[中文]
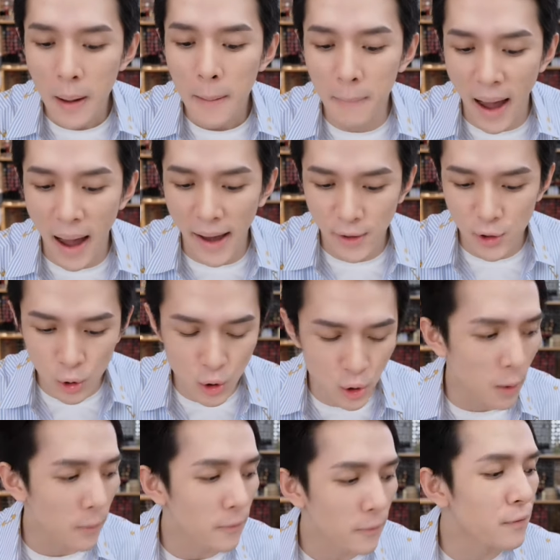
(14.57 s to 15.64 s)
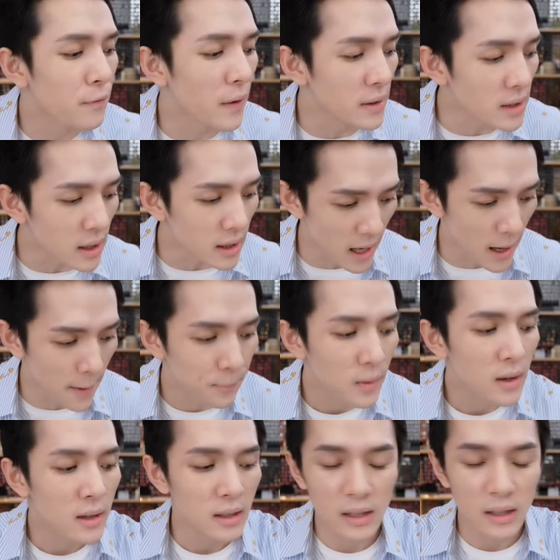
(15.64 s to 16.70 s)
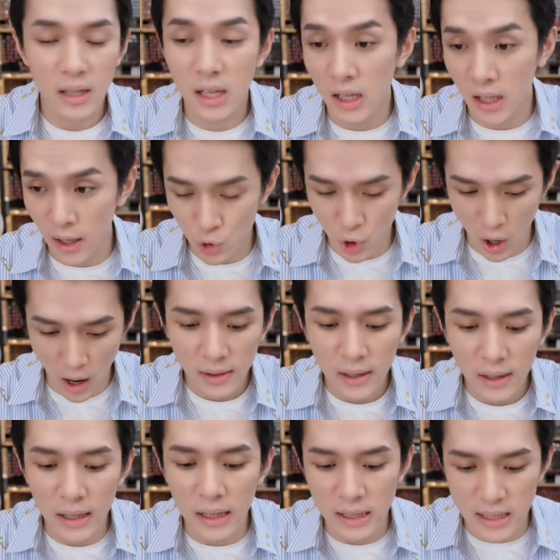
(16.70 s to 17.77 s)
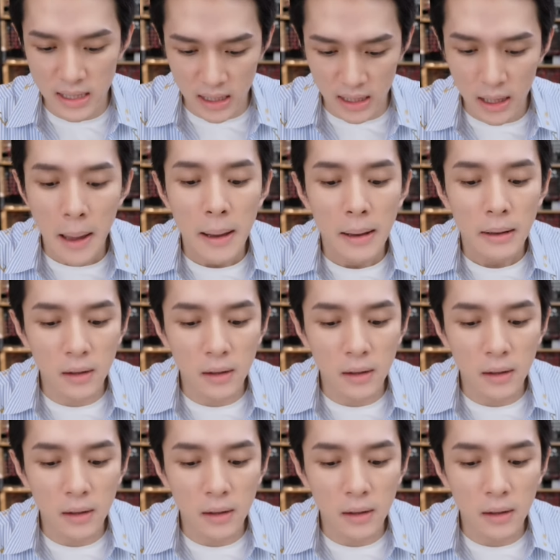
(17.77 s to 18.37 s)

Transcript: 买就送粉底液体验装以及